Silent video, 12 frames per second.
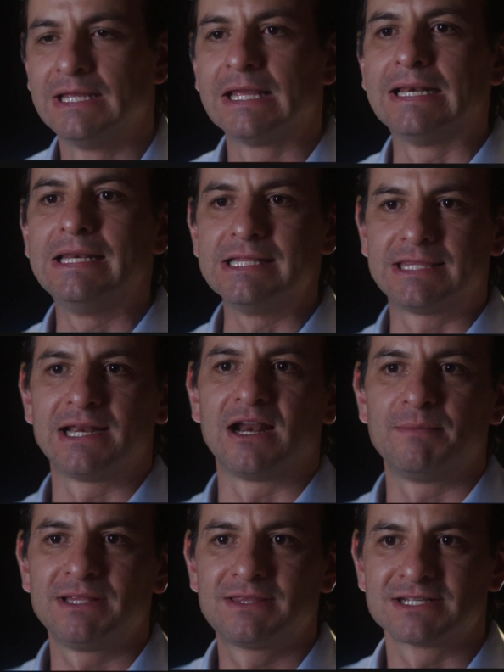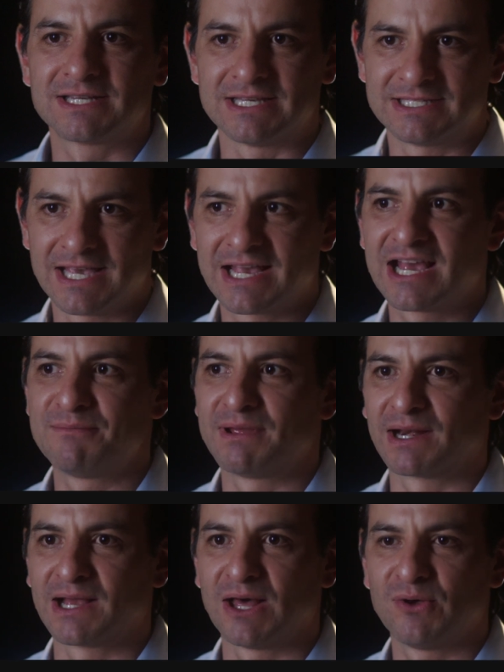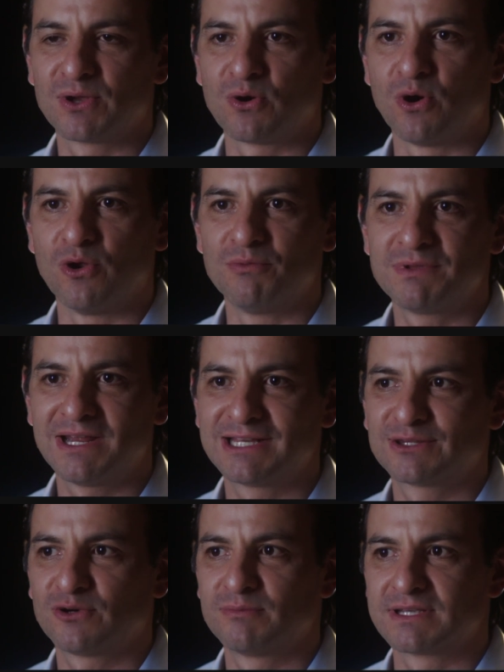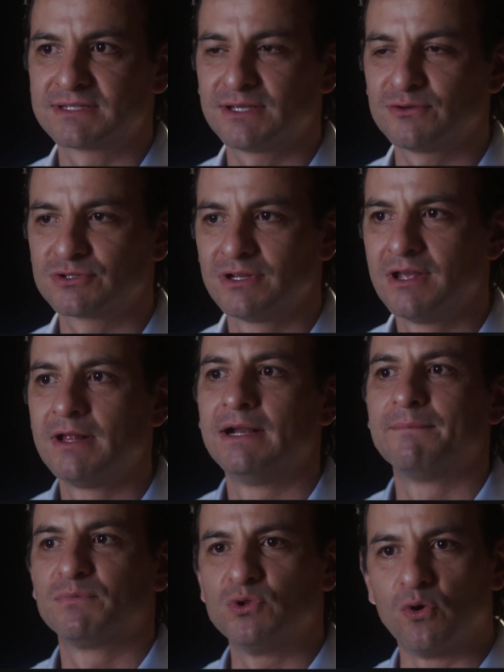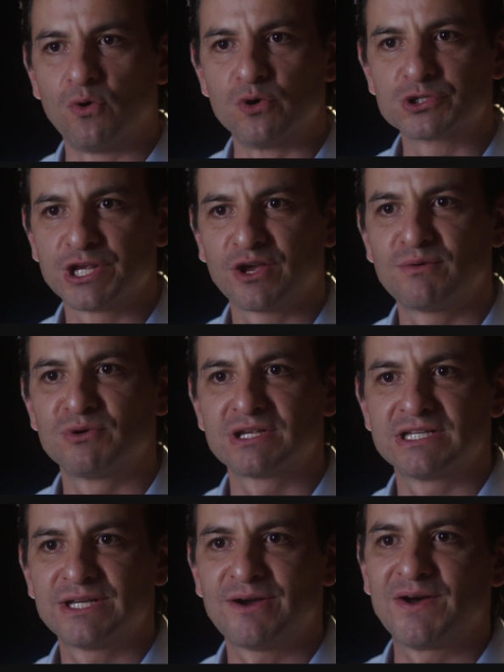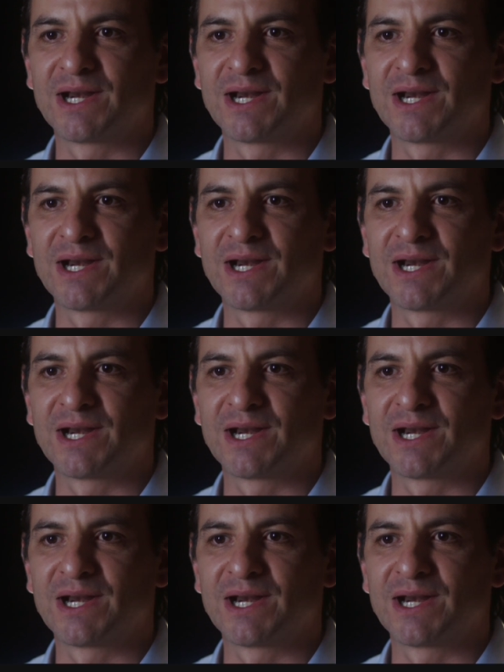Literalmente se seca el mercado de Colombia de electrodomésticos. Don José, como ya llevaba